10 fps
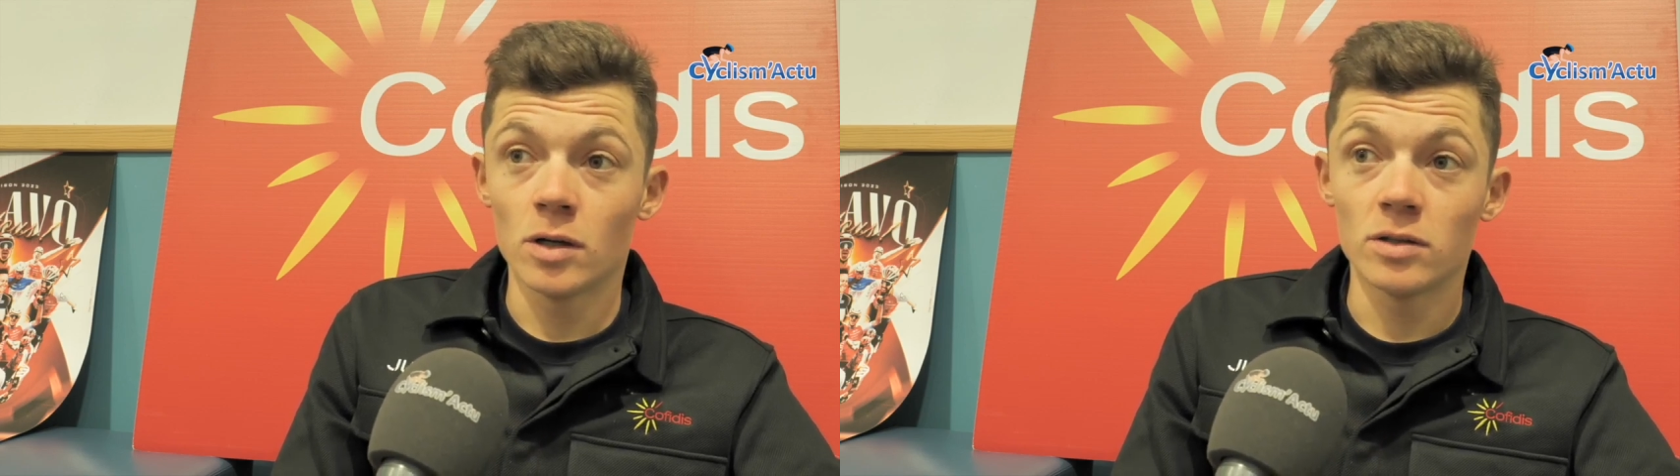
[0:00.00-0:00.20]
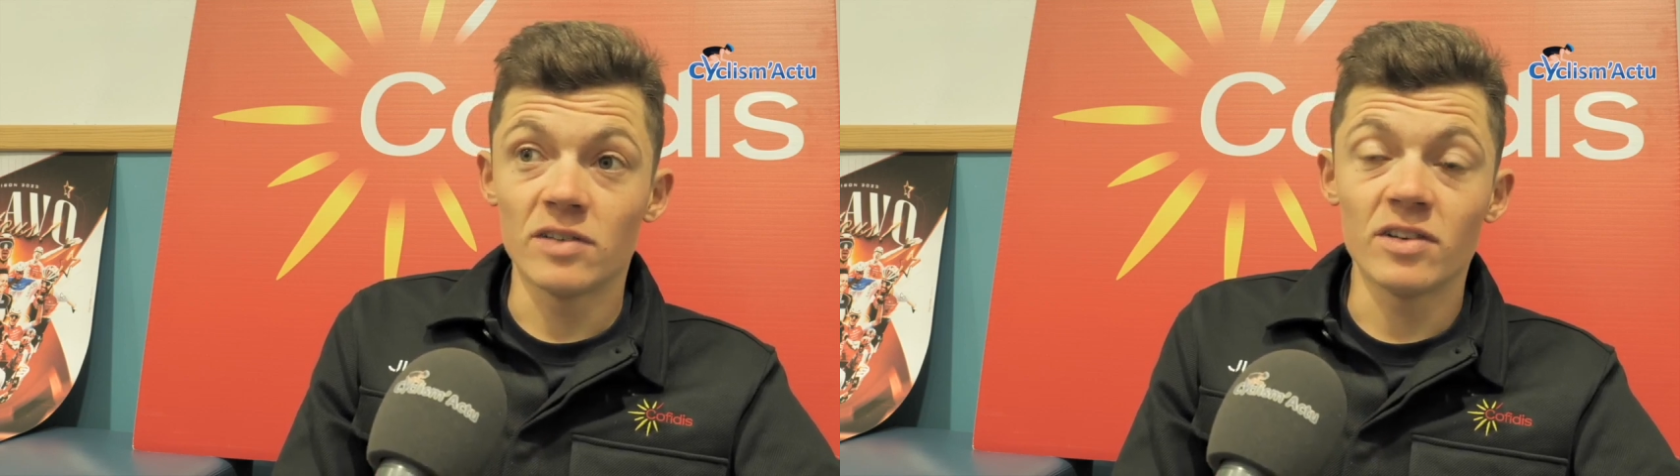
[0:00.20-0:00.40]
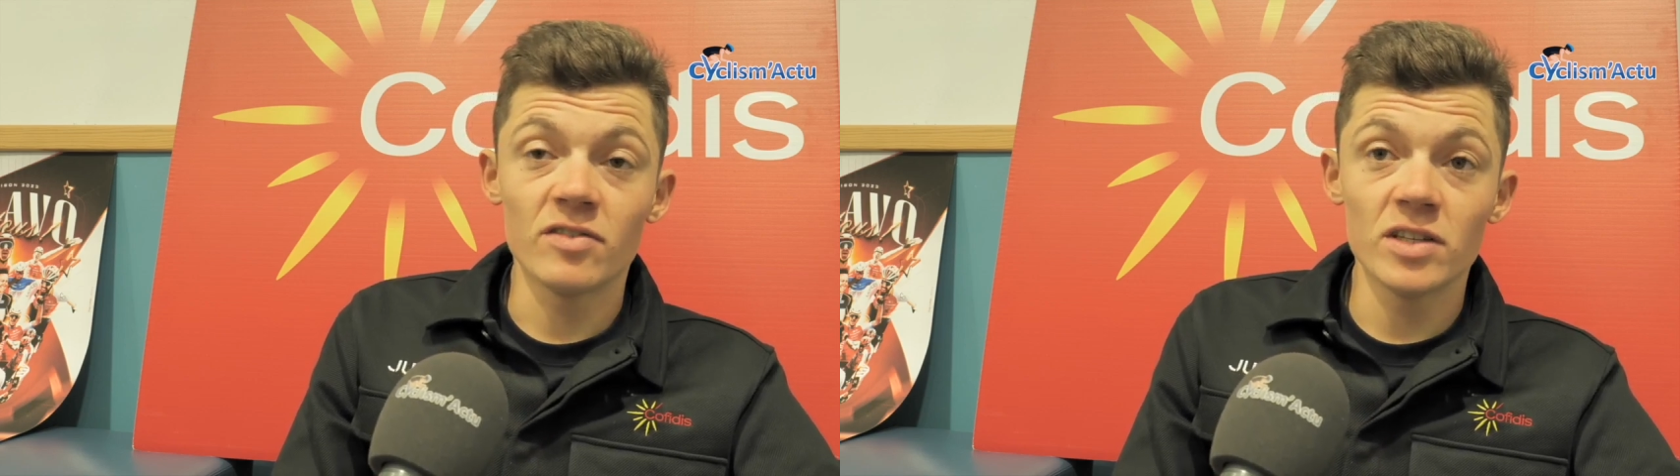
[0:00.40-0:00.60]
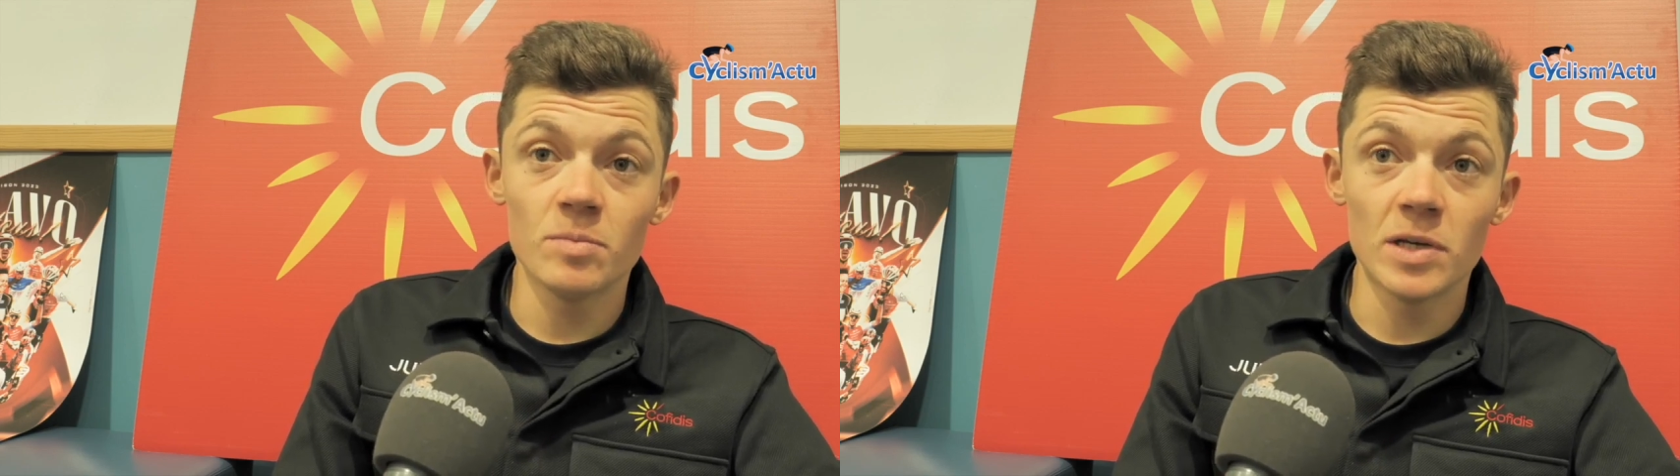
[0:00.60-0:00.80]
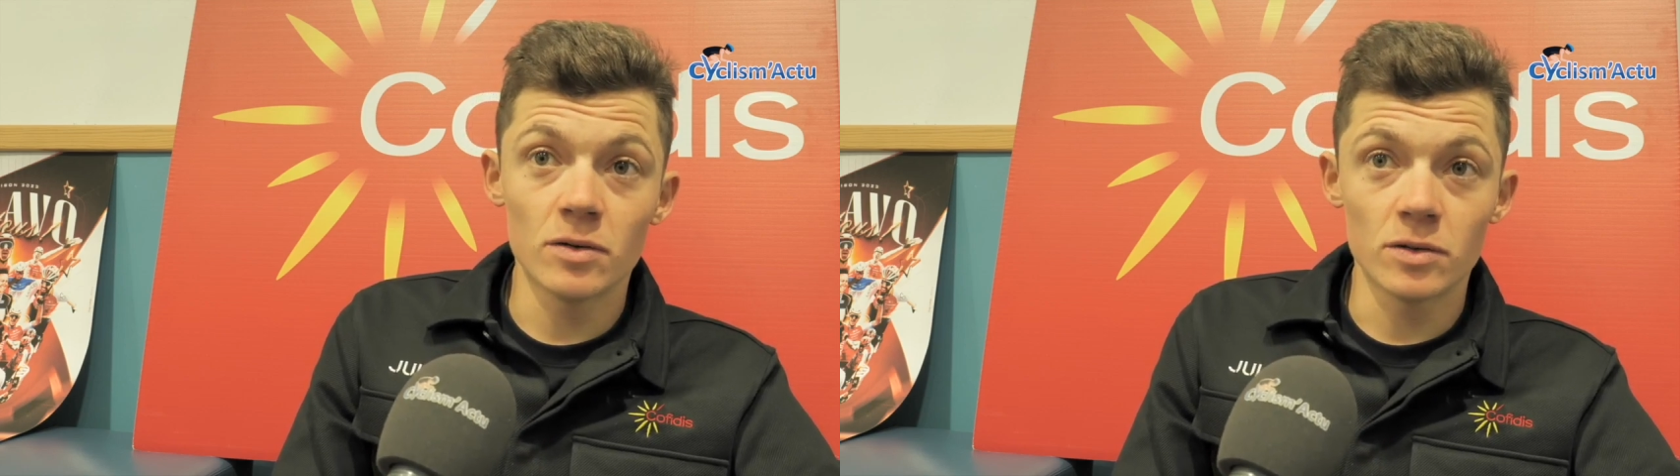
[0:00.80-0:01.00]
ça vient vite,
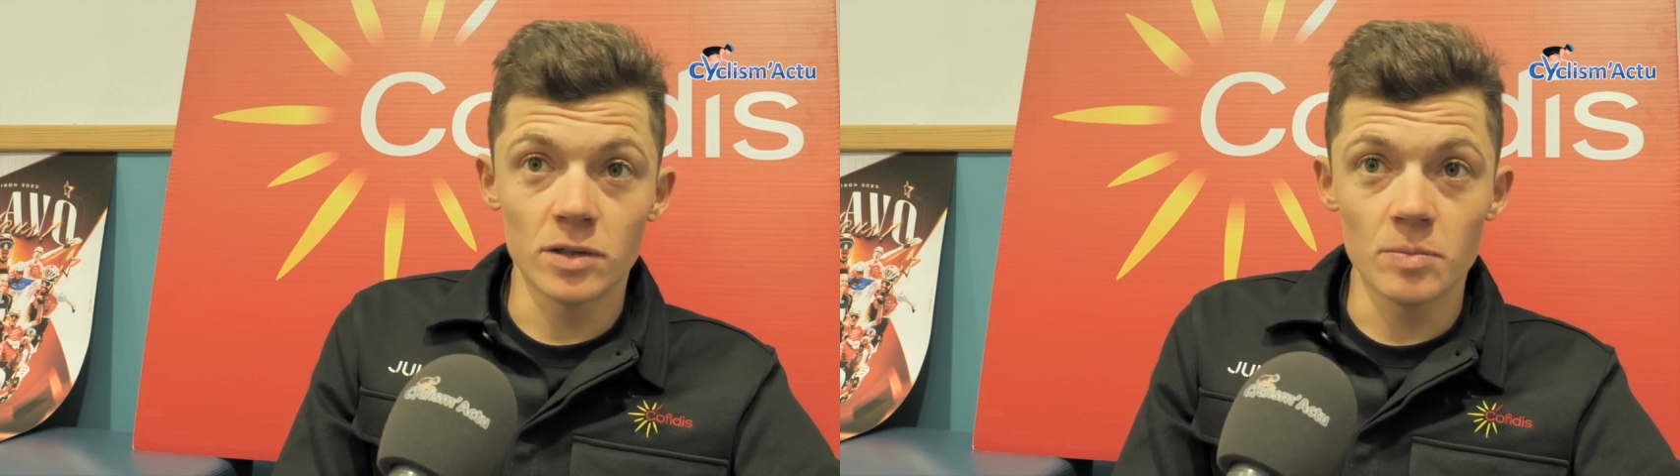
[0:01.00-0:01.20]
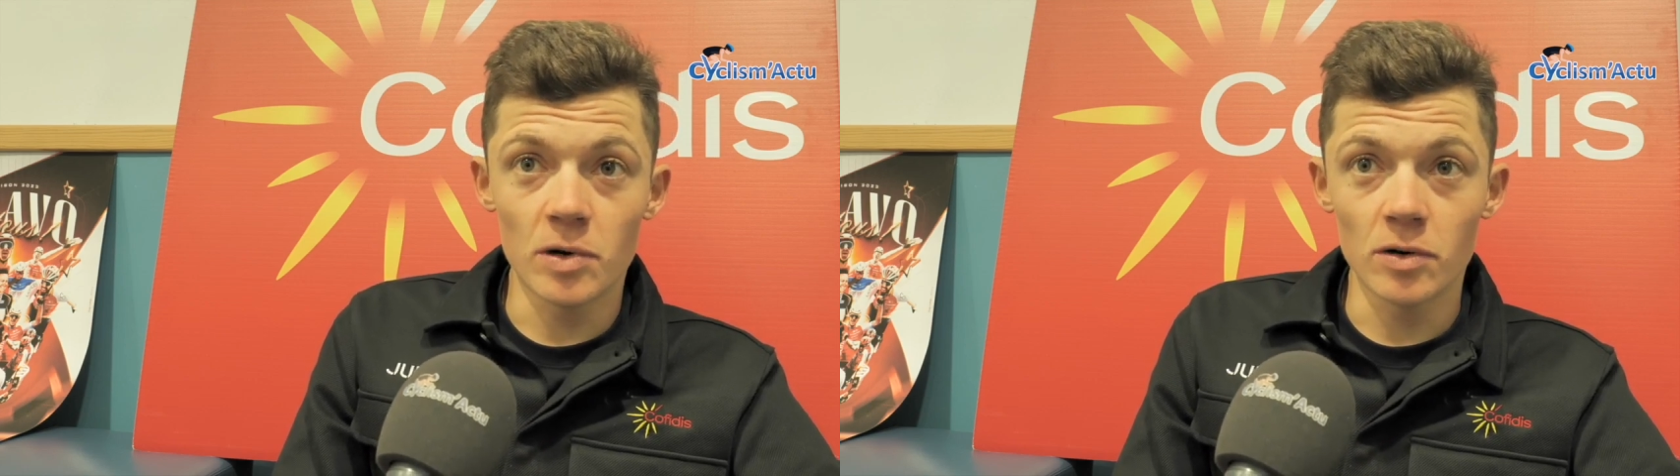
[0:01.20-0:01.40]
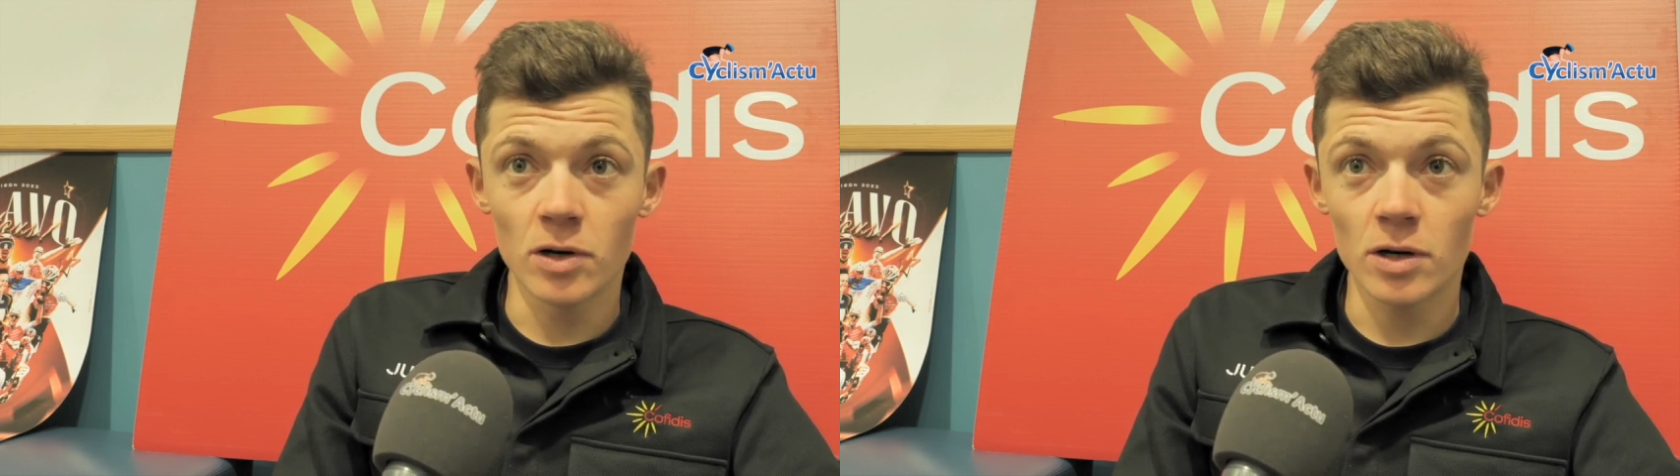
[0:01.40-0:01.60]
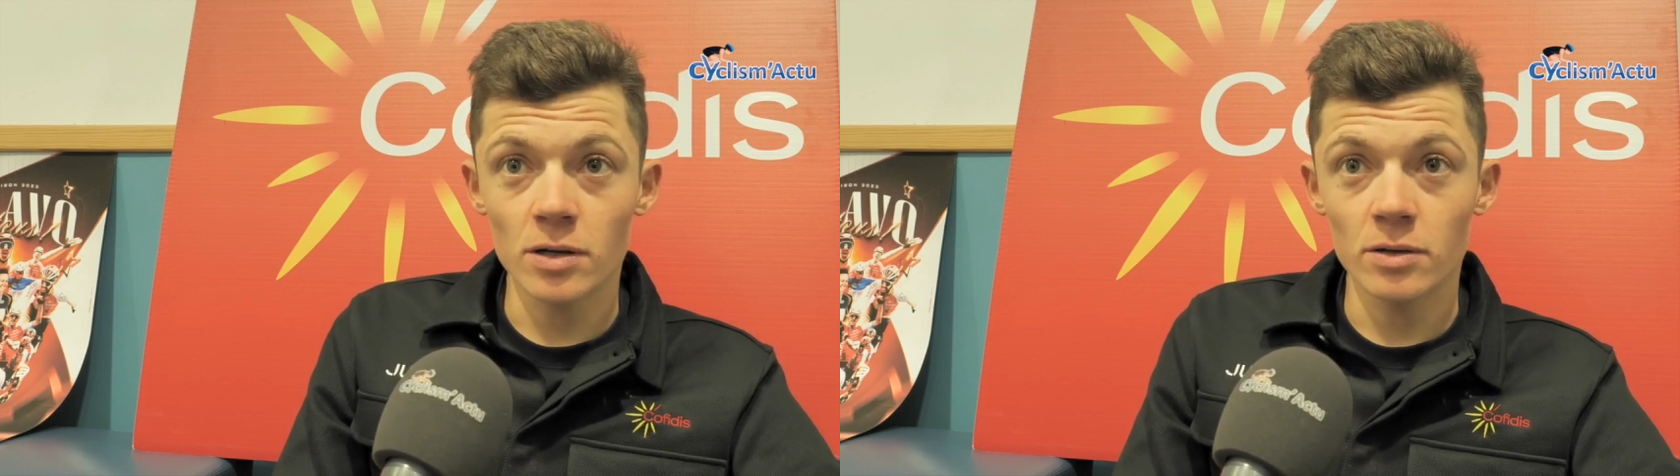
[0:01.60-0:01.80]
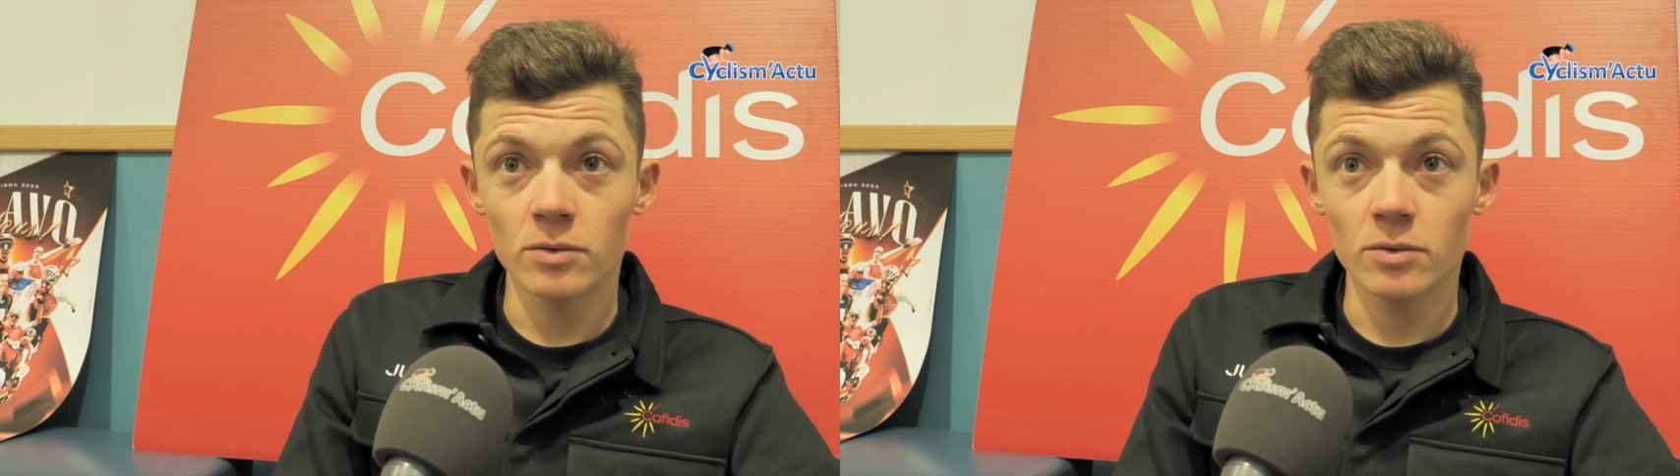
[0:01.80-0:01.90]
mais on n'y est pas encore.